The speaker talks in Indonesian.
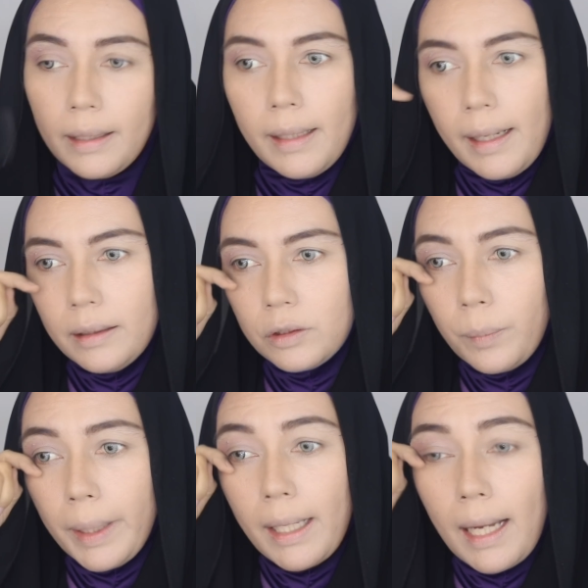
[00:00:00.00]
Nah,
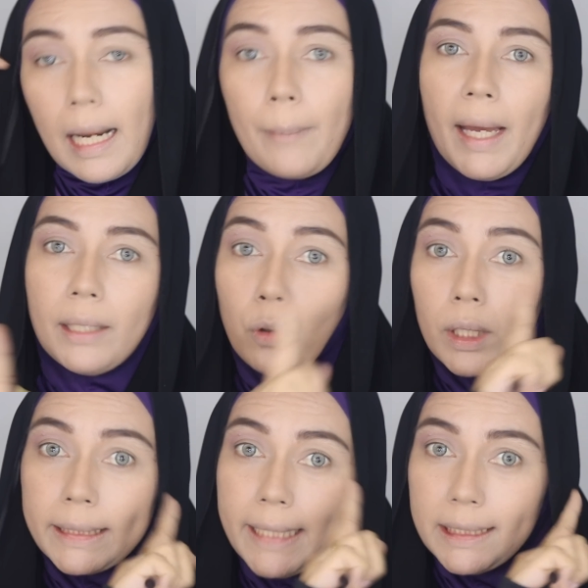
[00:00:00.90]
supaya nggak kelamaan, gue
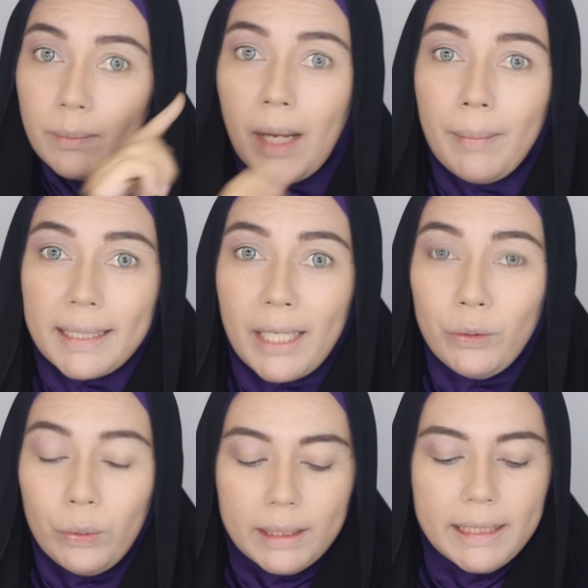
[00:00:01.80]
kerjain sebelah mata
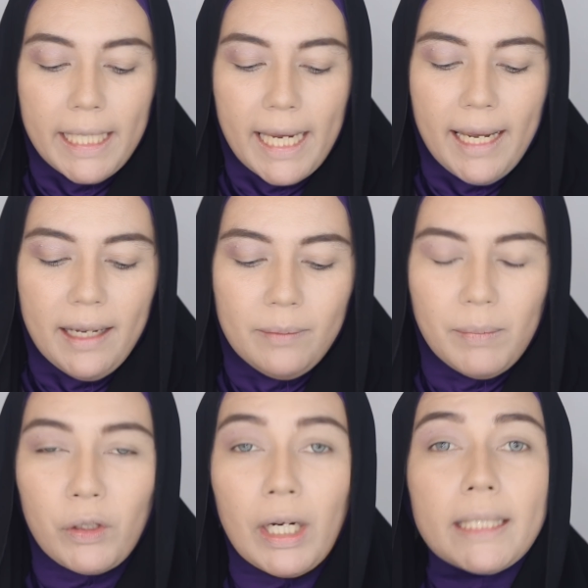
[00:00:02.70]
dulu aja ya.
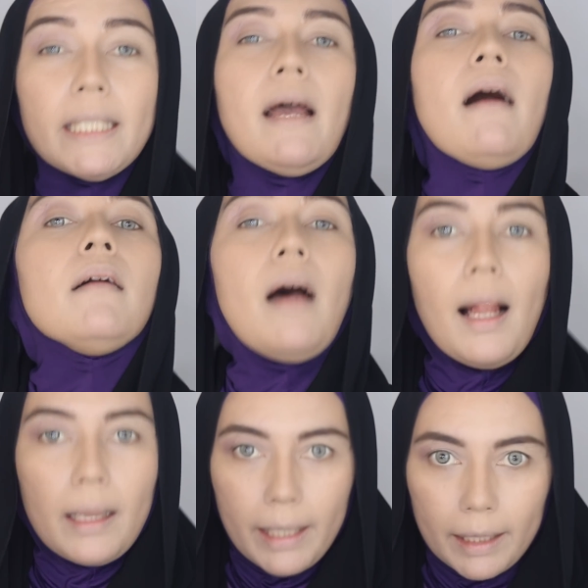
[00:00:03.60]
Baru nanti
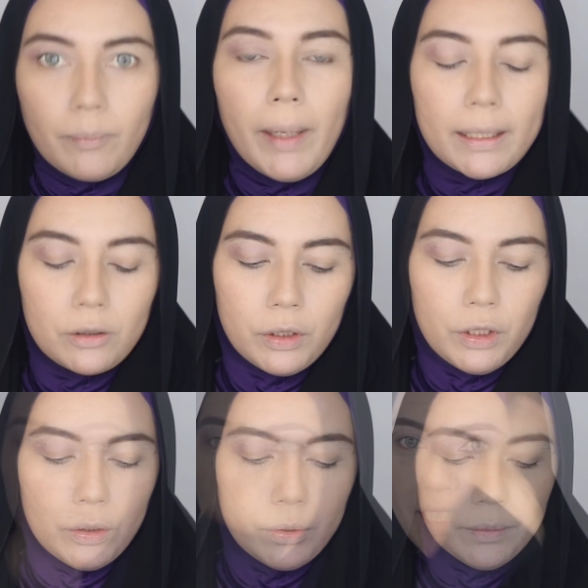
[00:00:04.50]
I'll get back to
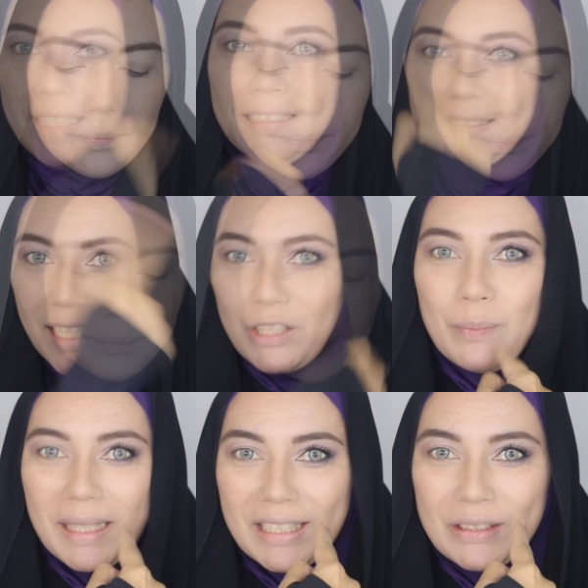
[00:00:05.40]
you. Satu
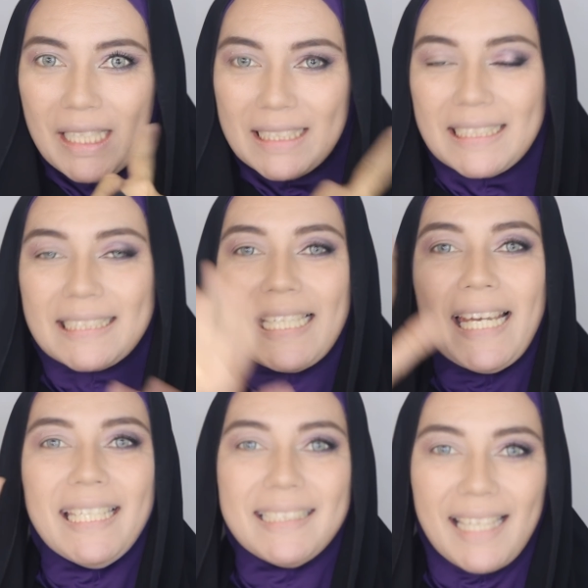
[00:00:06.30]
mata sudah
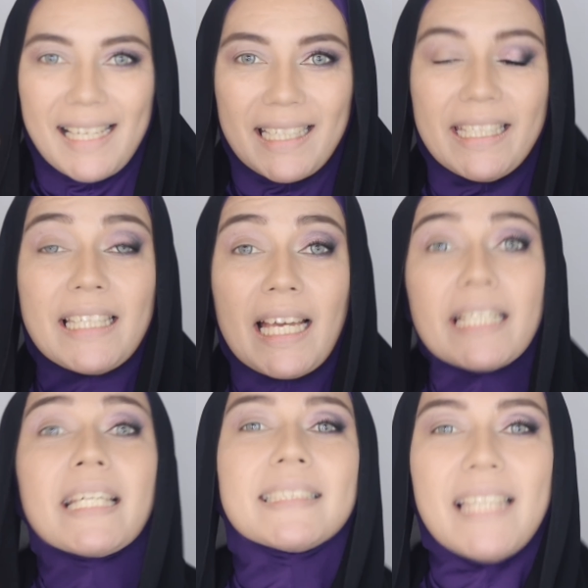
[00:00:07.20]
selesai, sekarang kita
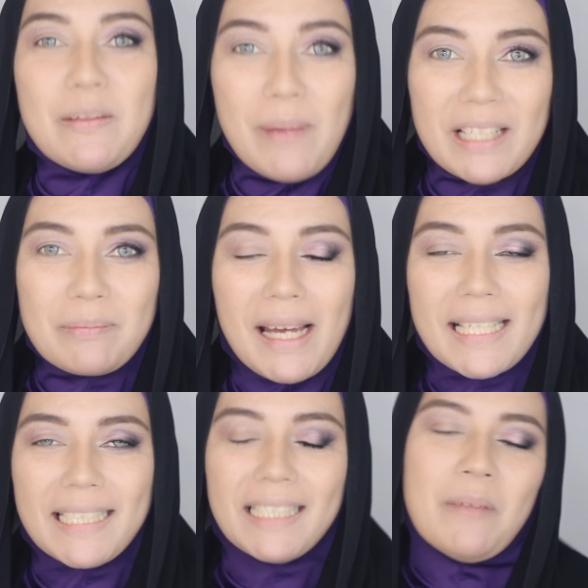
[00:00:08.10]
akan ngerjain
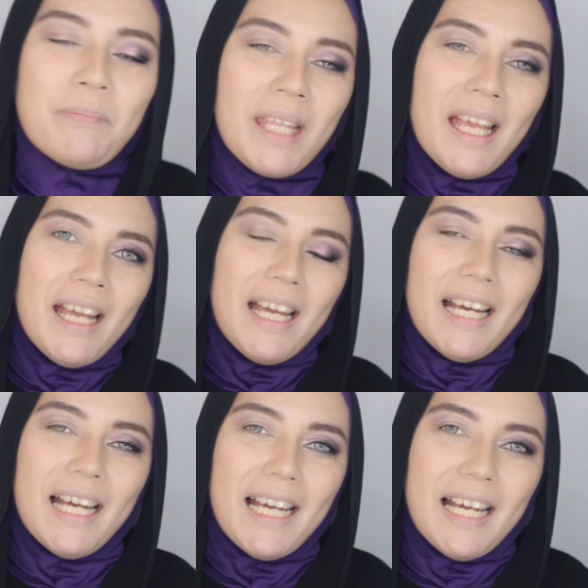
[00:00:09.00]
bareng-bareng
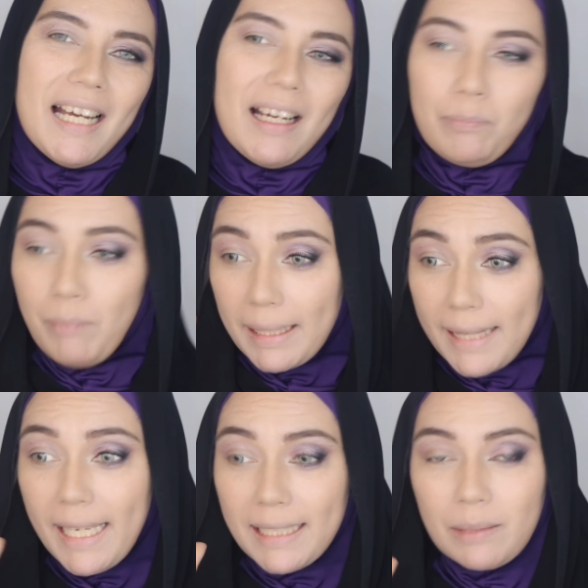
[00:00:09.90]
uh,
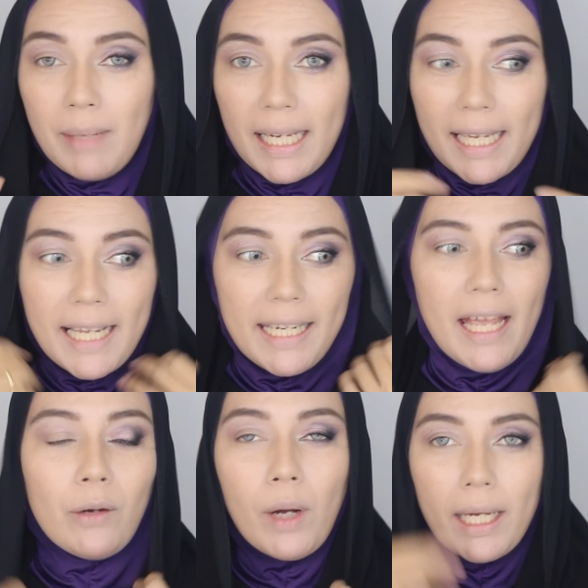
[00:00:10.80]
mata yang sebelah kanan
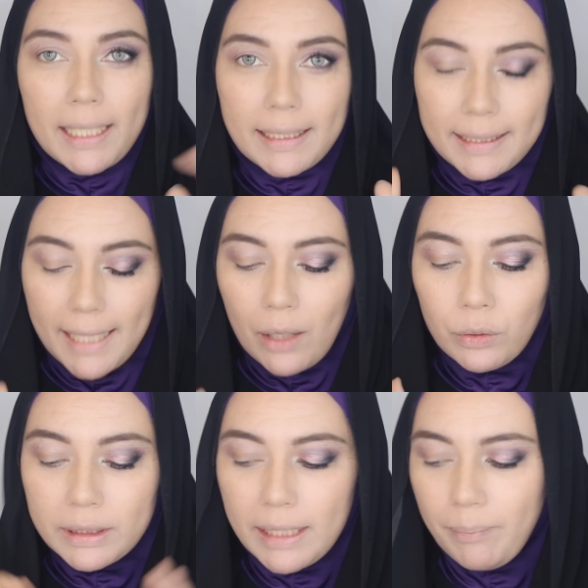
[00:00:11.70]
ya. Gue akan kasih
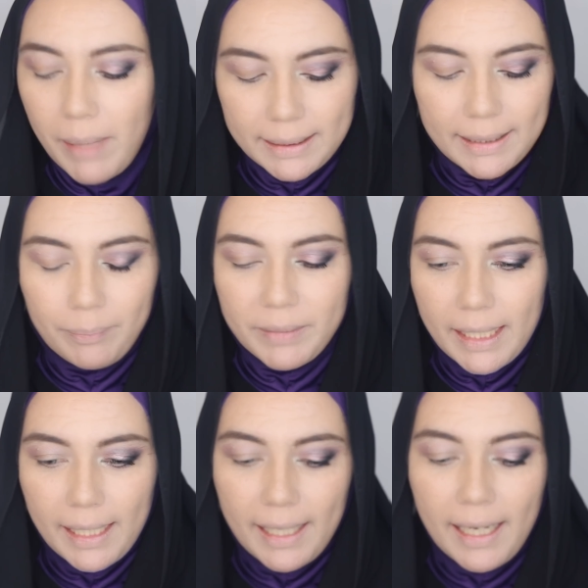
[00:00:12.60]
tahu step by
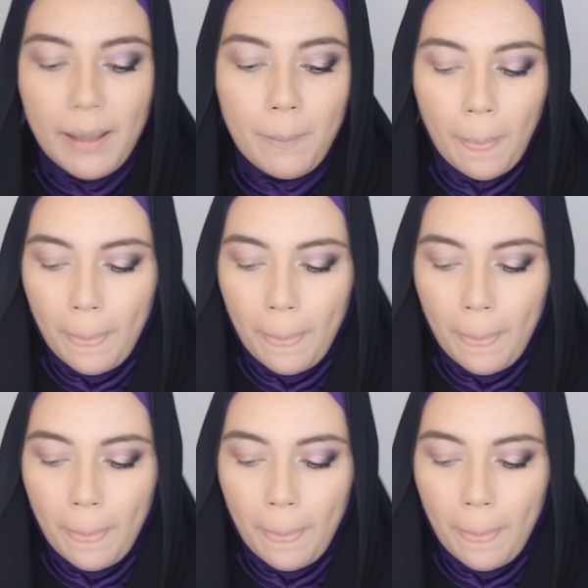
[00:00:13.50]
stepnya.